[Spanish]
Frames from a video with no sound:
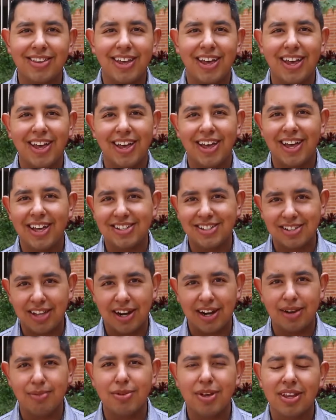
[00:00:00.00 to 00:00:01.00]
de
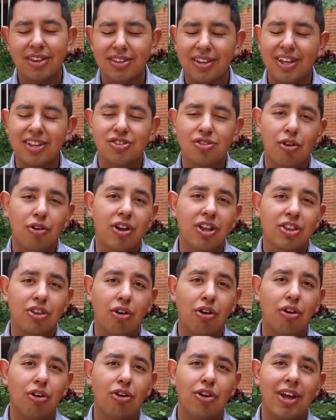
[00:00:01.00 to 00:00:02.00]
esta herramienta, sobre
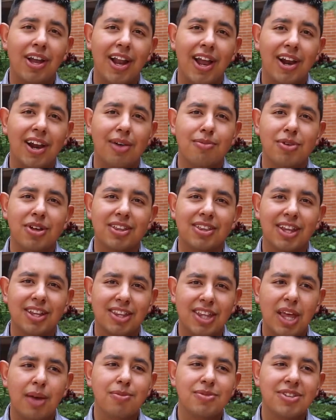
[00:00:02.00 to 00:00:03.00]
todo de la herramienta
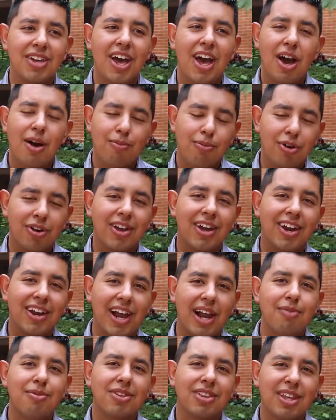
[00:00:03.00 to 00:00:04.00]
Teams, porque
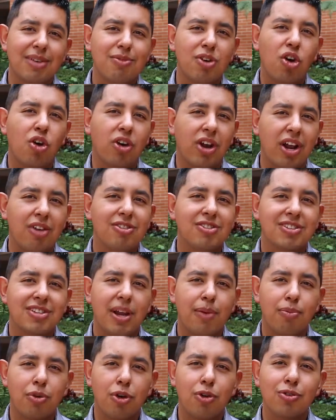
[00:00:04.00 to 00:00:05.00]
realmente mejora
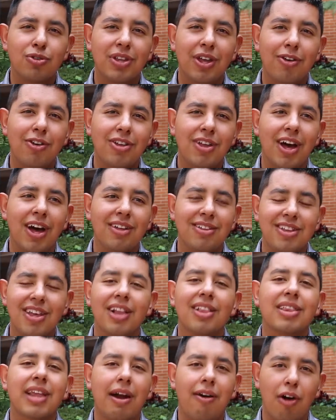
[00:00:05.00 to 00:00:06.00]
nuestra productividad
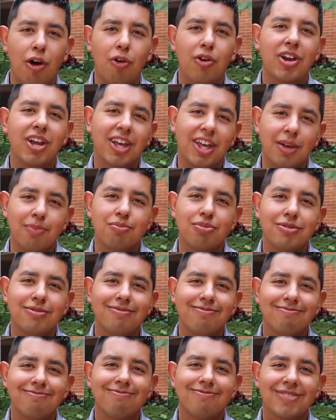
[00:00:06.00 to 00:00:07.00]
y el trabajo en equipo.
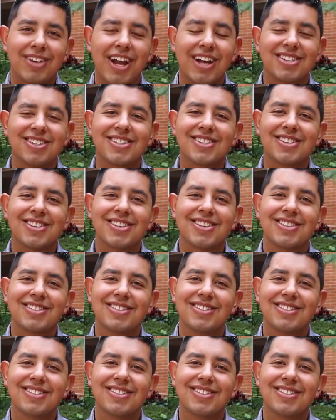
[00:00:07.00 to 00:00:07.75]
Gracias.